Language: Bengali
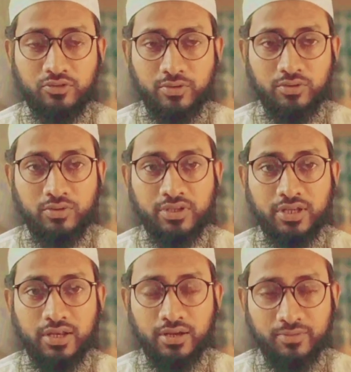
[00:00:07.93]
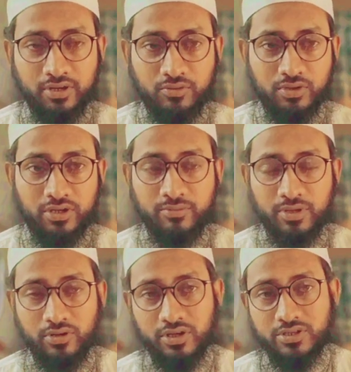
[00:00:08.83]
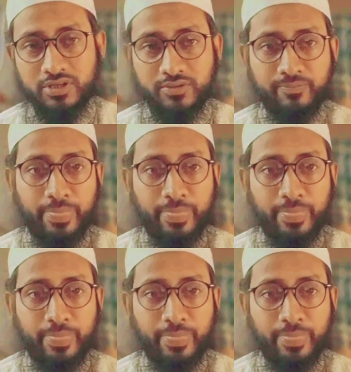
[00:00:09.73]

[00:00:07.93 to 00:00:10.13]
সুবাহ আমাকে অনেক ভালো রাখছেন